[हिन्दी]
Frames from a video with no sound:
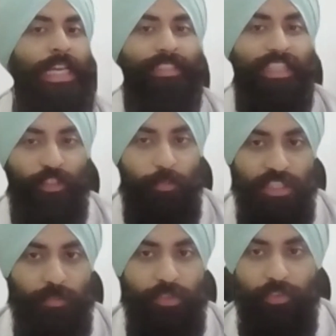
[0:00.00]
सिक्स
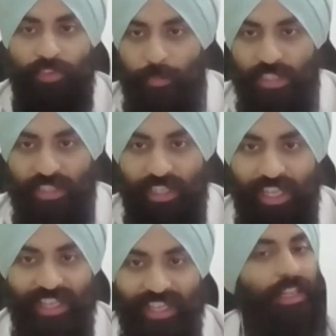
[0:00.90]
मंथ्स में फिफ्टी परसेंट
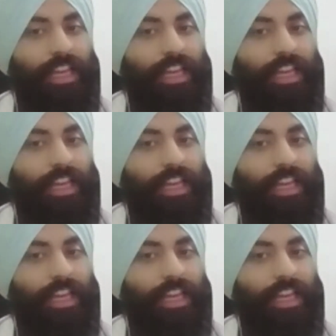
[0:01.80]
हेयर